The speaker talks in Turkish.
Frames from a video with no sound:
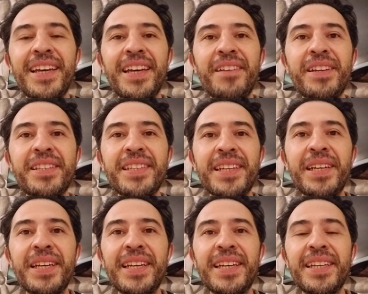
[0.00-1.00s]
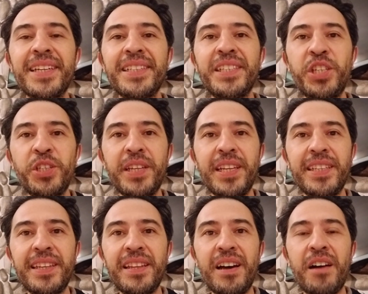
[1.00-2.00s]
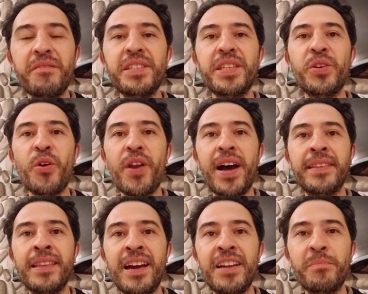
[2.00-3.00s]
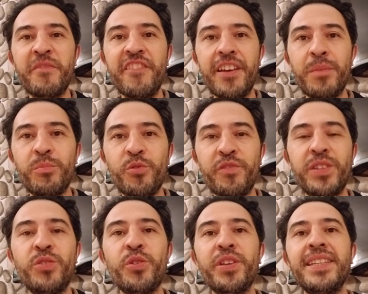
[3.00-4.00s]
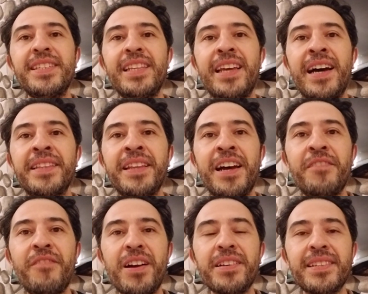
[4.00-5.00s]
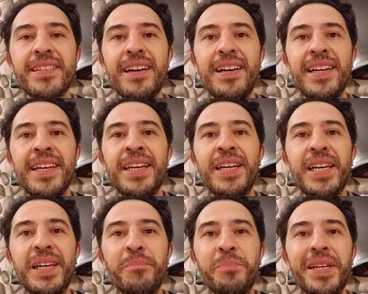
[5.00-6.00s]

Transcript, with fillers: Evet e, diş teli tedavisi görenler ve bu videoyu izleyenler varsa e,